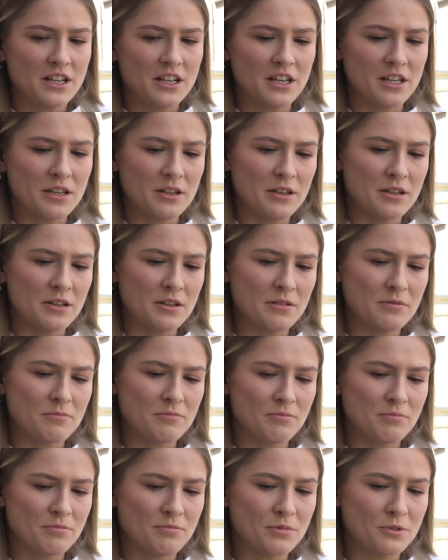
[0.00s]
i
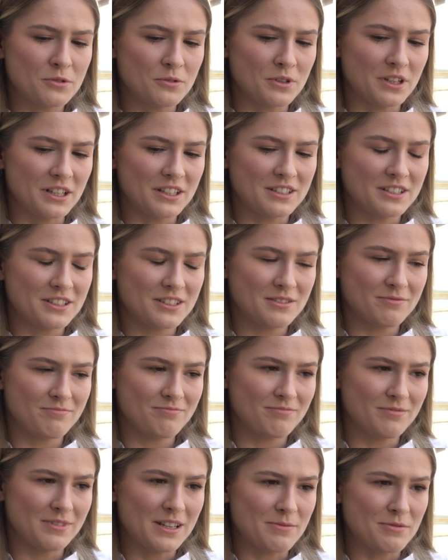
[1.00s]
szukać
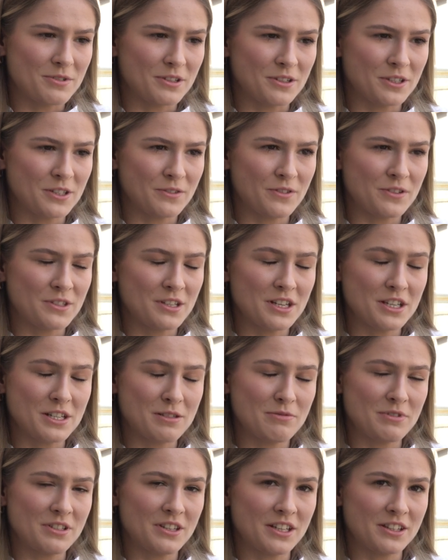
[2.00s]
lepszych rozwiązań,
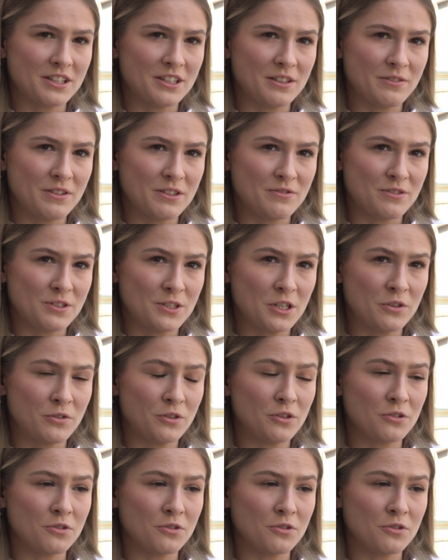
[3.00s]
żeby jednak trenować w zdrowiu.